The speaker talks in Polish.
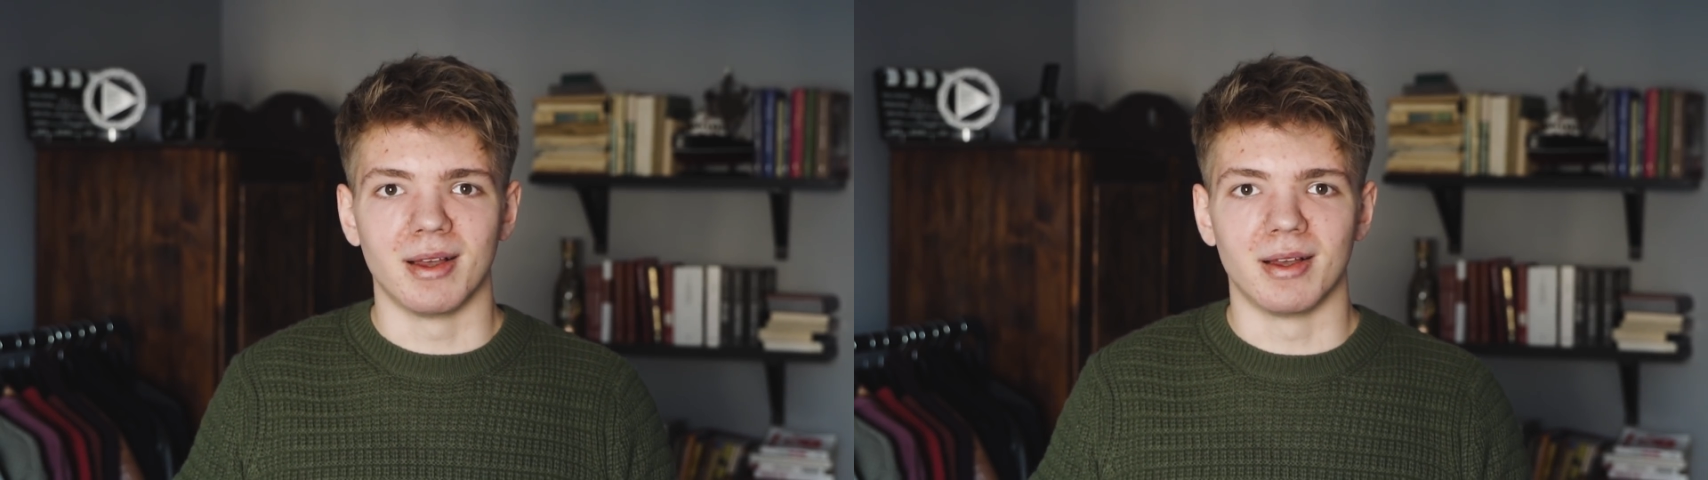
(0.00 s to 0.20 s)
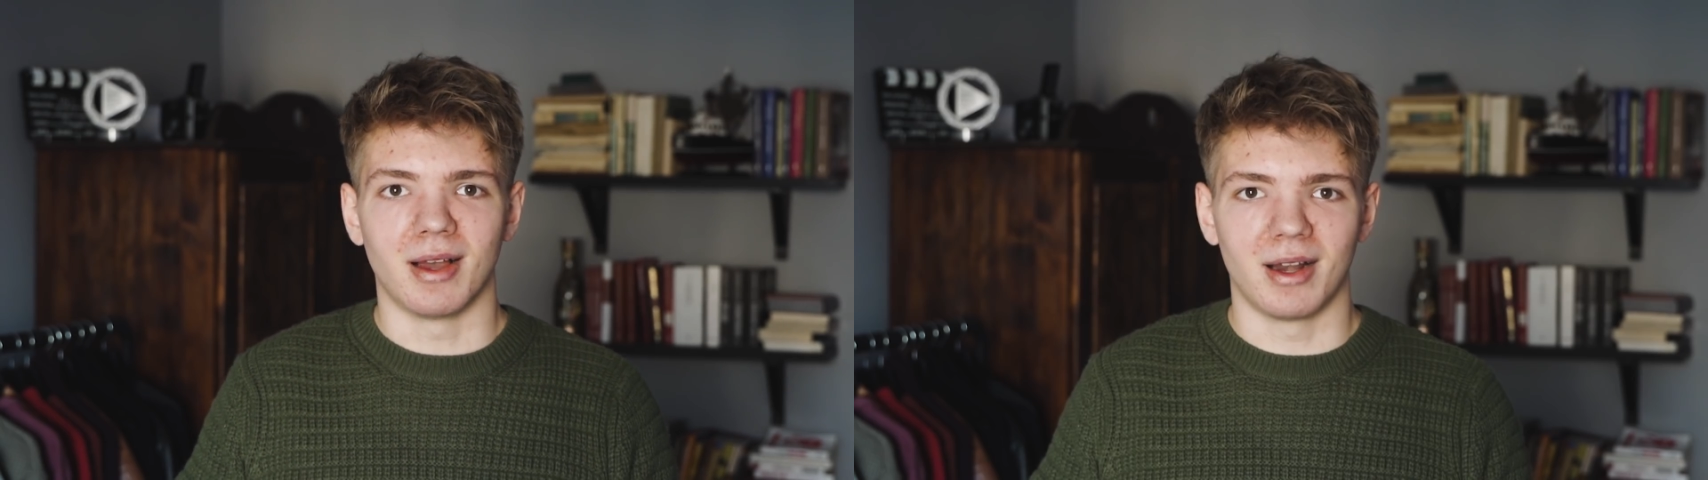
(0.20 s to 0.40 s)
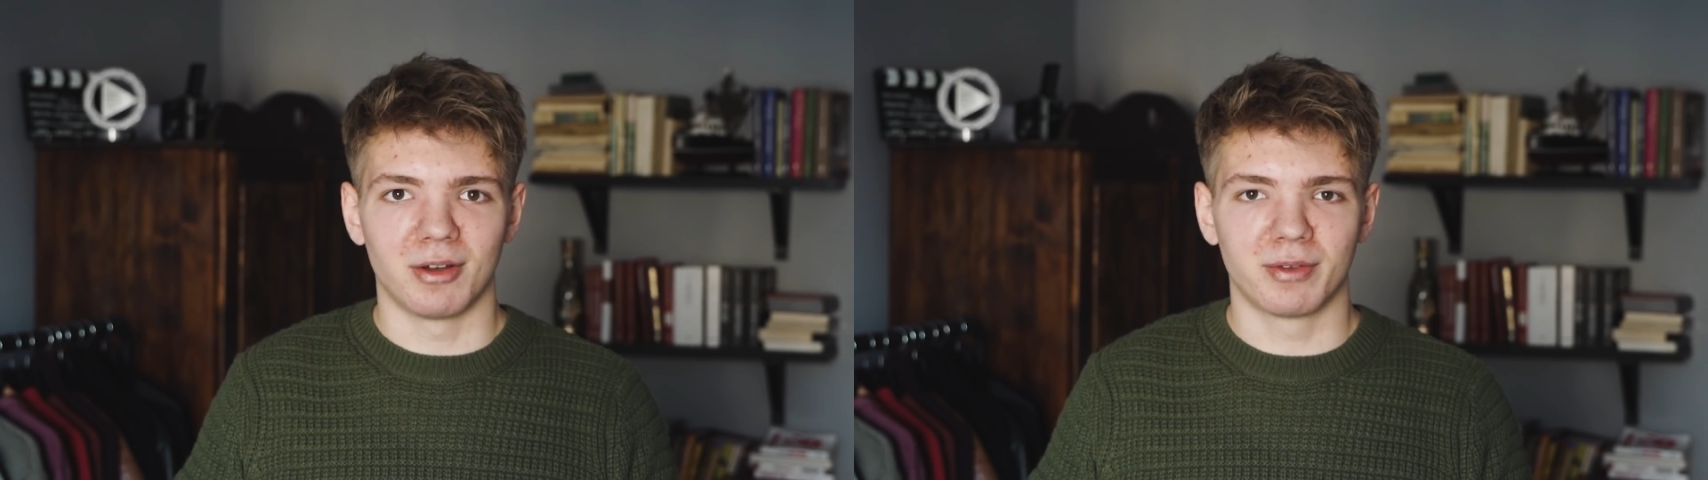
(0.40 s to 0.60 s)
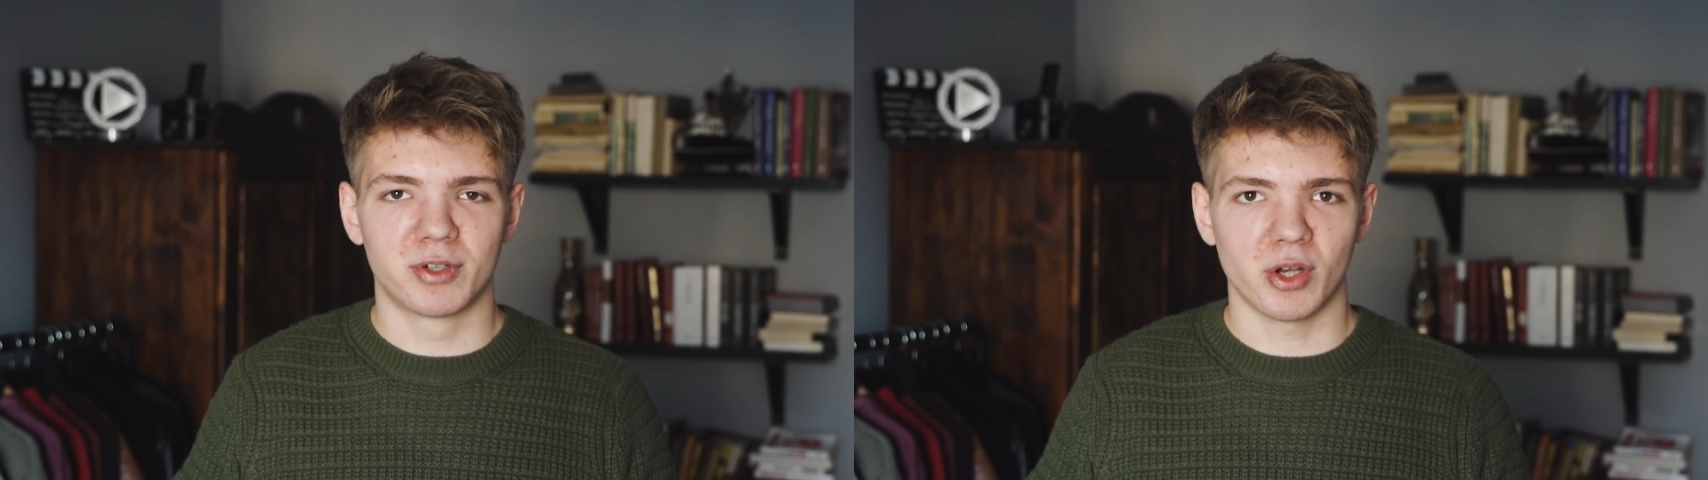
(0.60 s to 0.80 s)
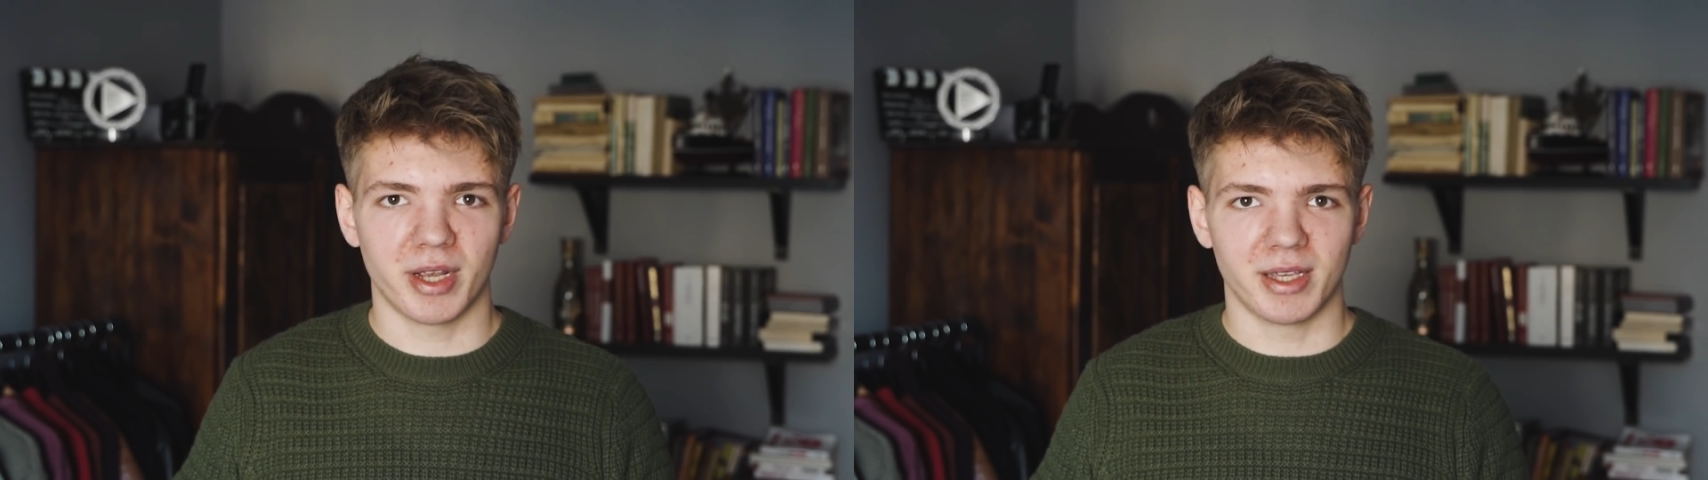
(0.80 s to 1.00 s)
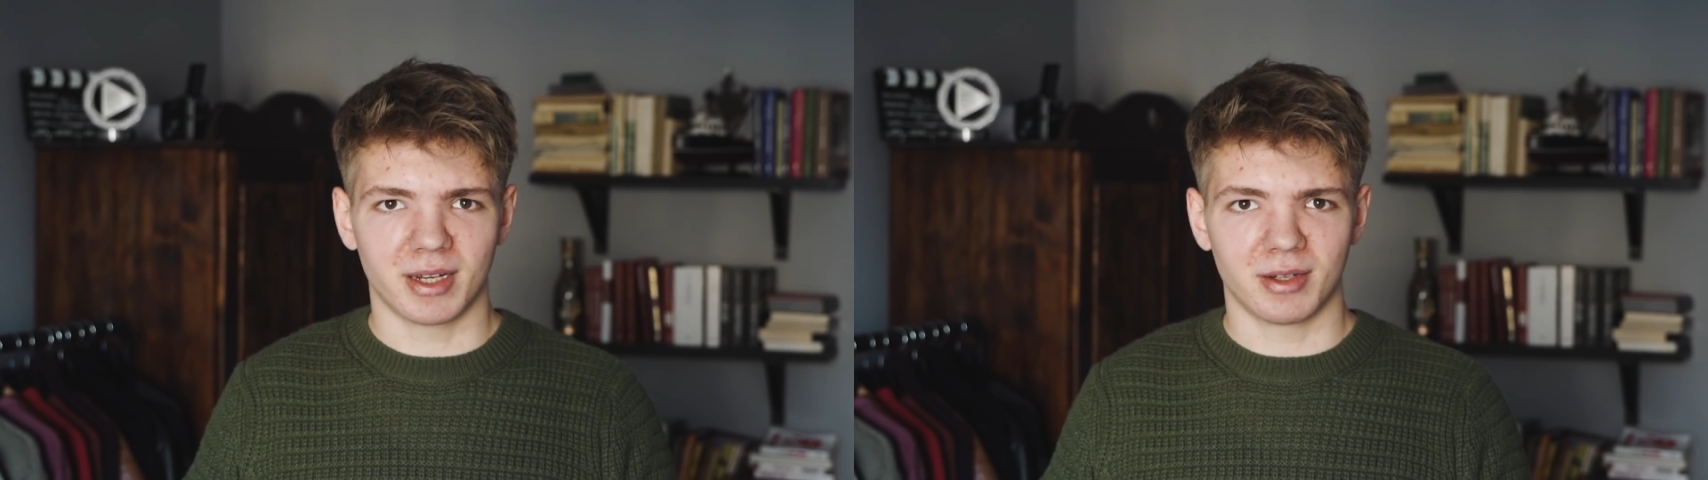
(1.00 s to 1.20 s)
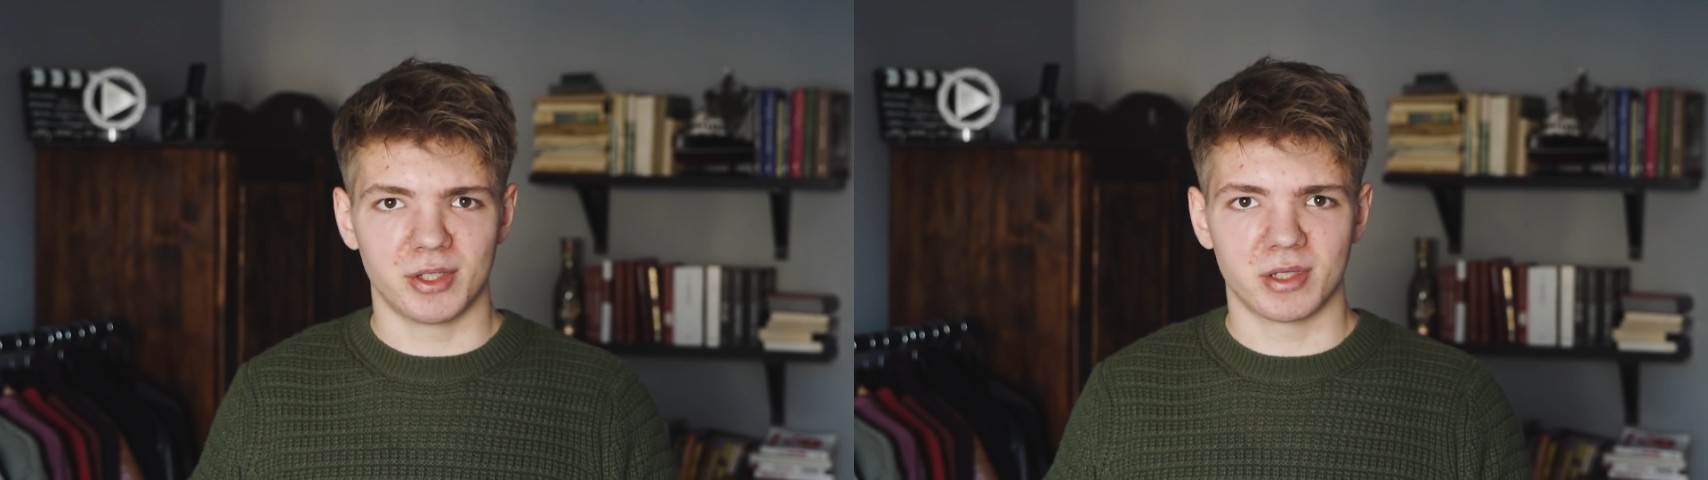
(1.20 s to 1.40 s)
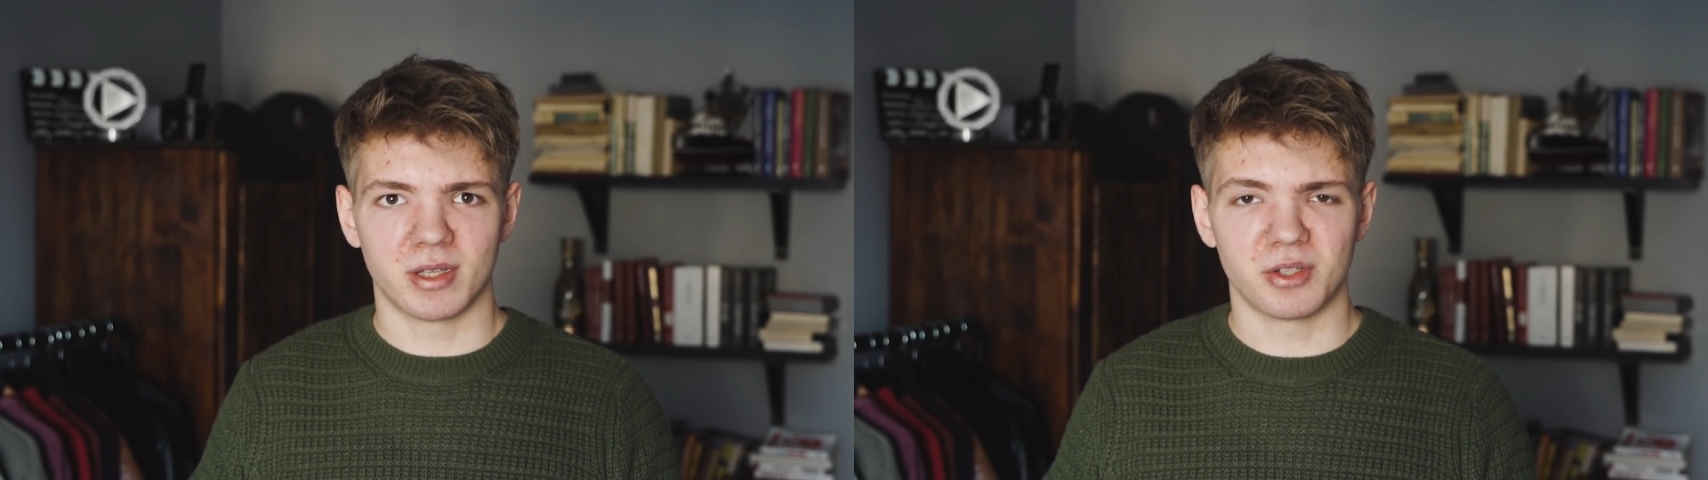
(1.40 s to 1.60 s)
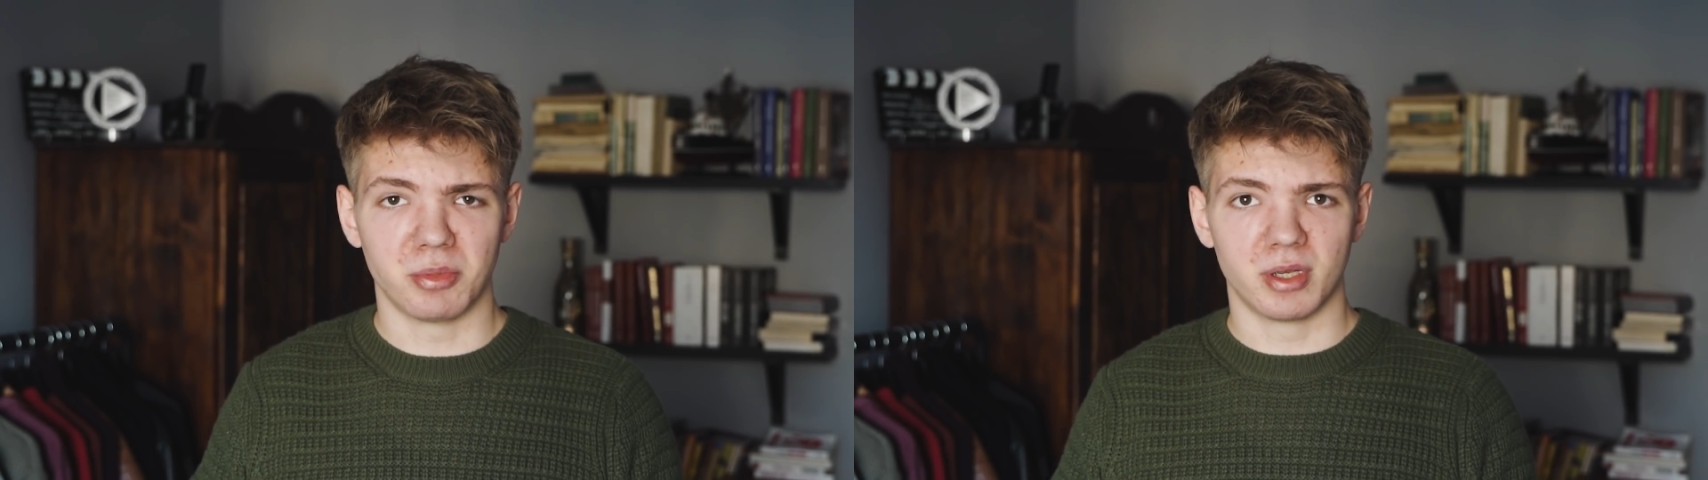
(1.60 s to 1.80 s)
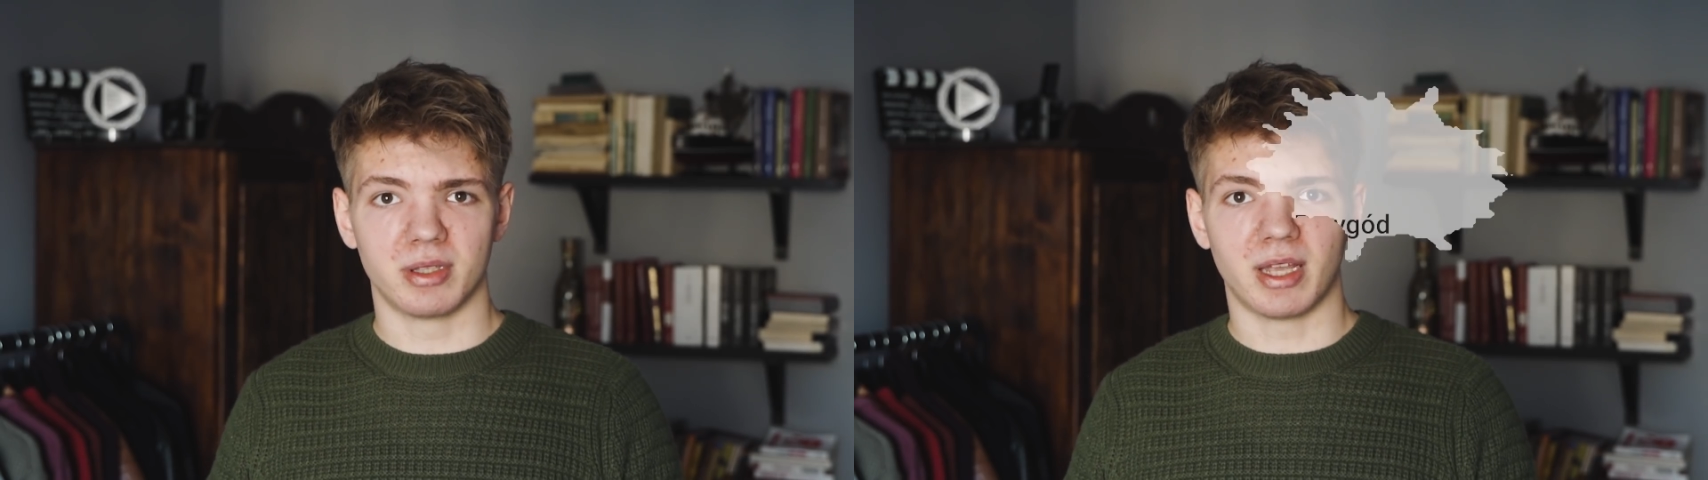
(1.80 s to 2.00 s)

e, ale od wczoraj jakoś jesteśmy